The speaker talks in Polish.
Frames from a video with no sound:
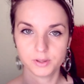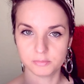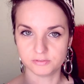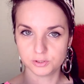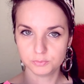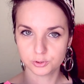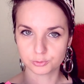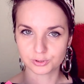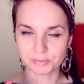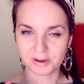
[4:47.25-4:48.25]
No my widzimy się
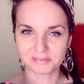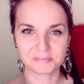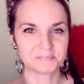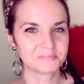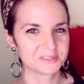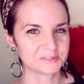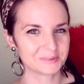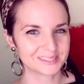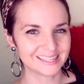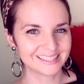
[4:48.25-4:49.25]
już niebawem. Do
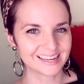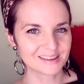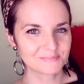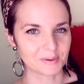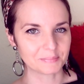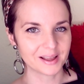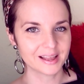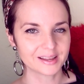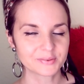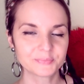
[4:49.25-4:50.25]
zobaczenia, pa
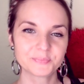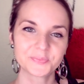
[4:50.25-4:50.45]
pa!